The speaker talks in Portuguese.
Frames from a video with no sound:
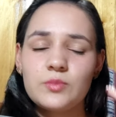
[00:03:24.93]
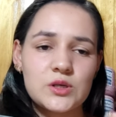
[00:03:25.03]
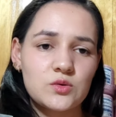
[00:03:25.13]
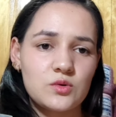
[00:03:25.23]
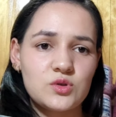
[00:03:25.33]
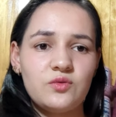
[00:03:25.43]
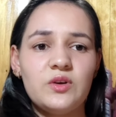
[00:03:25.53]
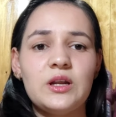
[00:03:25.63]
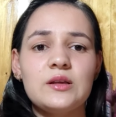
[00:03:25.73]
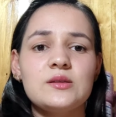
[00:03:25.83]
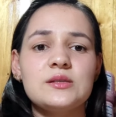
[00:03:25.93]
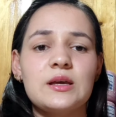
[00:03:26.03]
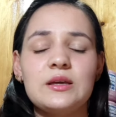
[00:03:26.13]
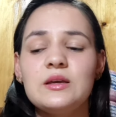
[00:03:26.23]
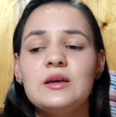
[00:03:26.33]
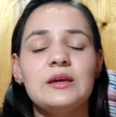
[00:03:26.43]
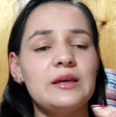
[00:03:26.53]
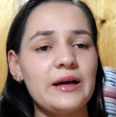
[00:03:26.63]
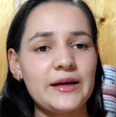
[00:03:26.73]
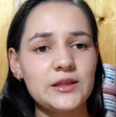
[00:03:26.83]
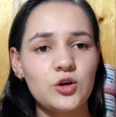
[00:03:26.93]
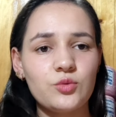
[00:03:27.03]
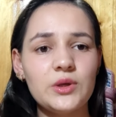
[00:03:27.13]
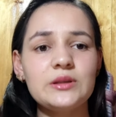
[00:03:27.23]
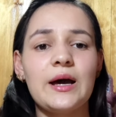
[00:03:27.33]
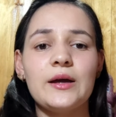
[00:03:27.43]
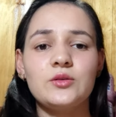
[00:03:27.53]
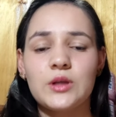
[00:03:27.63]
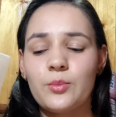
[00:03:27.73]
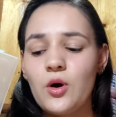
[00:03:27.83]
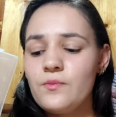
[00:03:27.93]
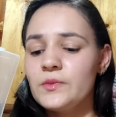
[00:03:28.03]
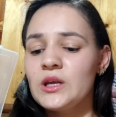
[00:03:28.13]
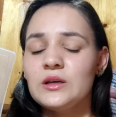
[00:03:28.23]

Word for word: pessoas diferentes aí em cada comentário, tá bom?